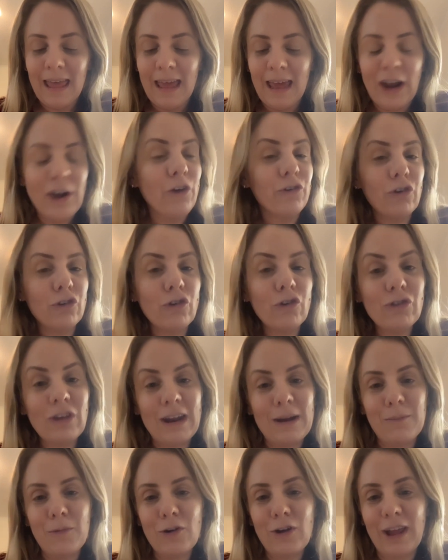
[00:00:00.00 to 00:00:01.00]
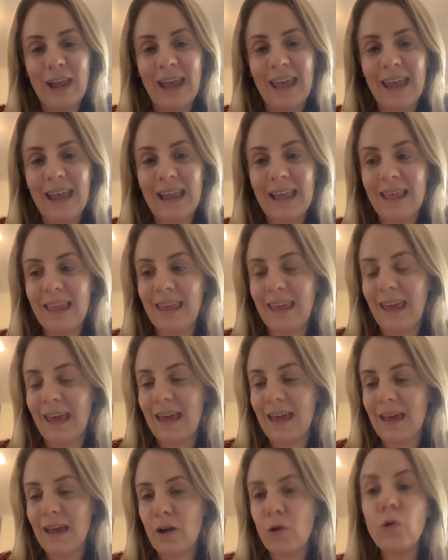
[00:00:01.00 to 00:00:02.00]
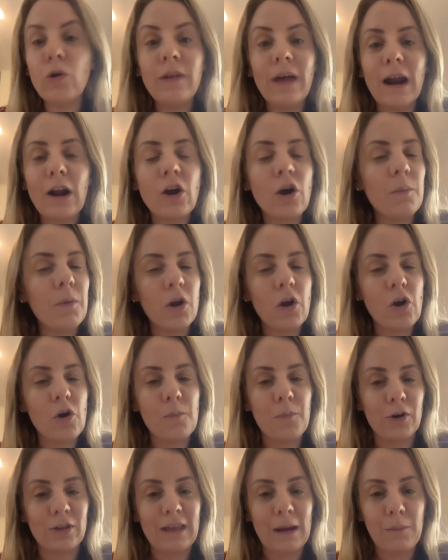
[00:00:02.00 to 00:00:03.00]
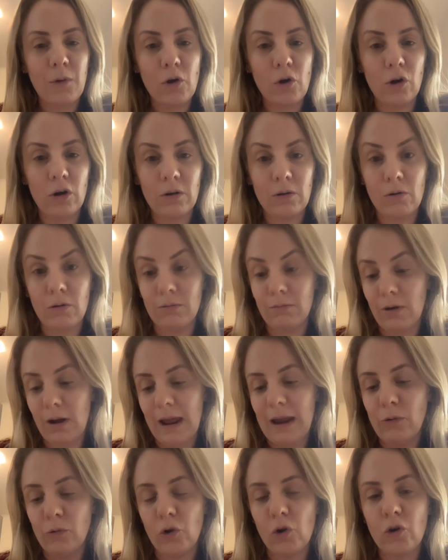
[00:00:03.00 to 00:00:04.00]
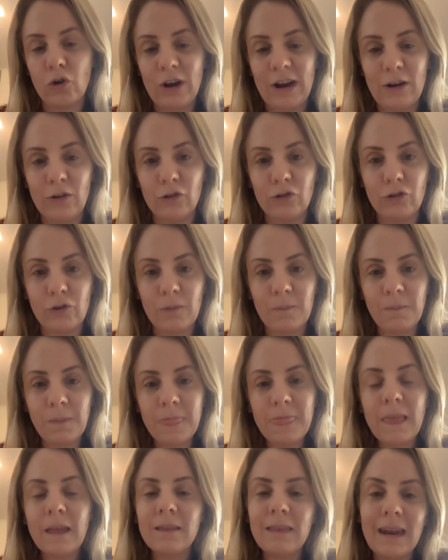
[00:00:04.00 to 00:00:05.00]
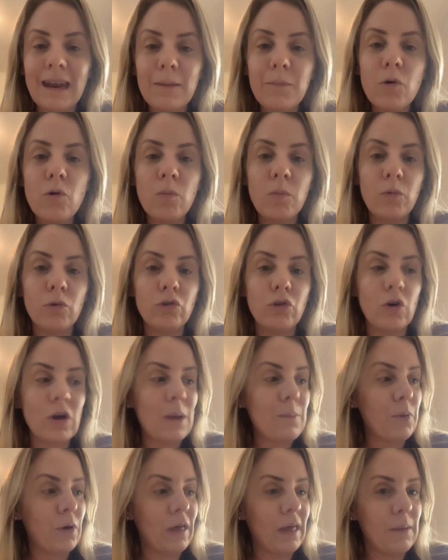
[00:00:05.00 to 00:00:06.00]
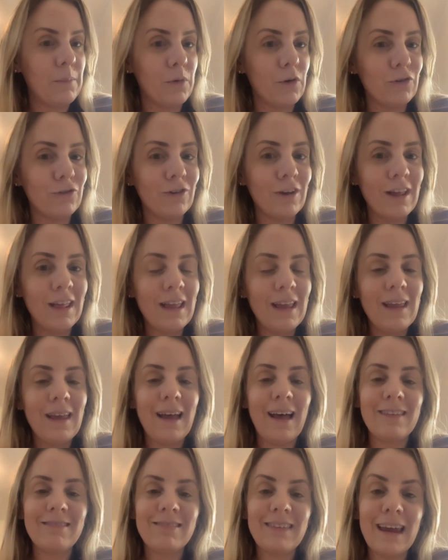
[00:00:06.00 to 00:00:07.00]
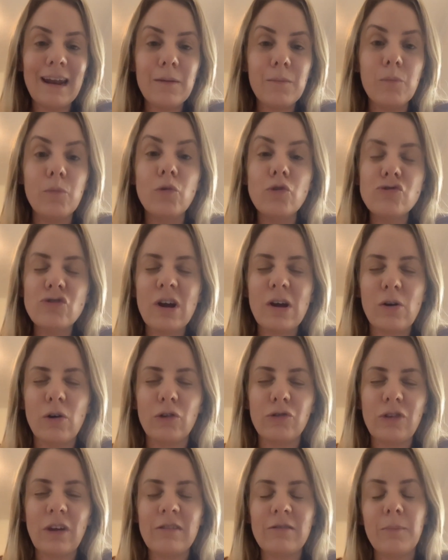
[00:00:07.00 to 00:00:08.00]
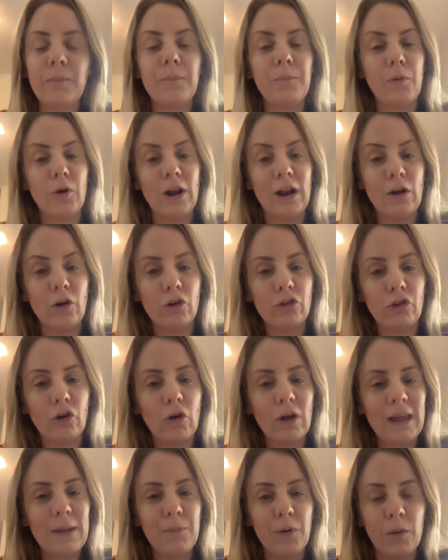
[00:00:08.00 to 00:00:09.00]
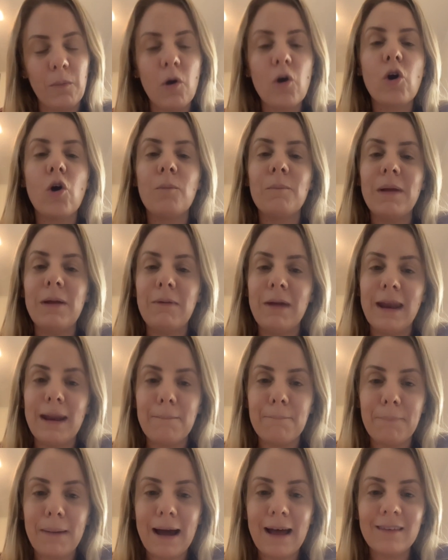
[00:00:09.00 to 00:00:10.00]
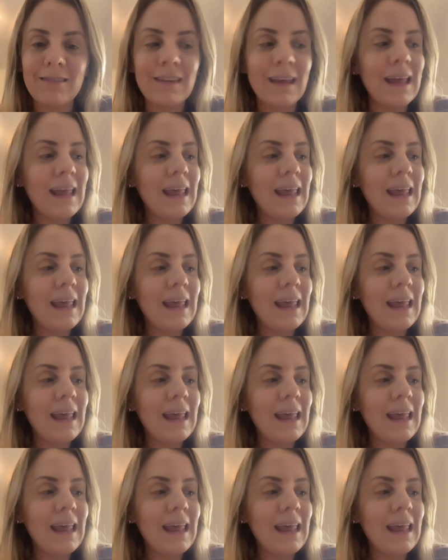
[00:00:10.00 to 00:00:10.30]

Nosotros tenemos que, cuidar cómo nos comportamos con el uno con el otro. Tenemos un mundo que podemos hacer muchas cosas por el otro y podemos convivir en paz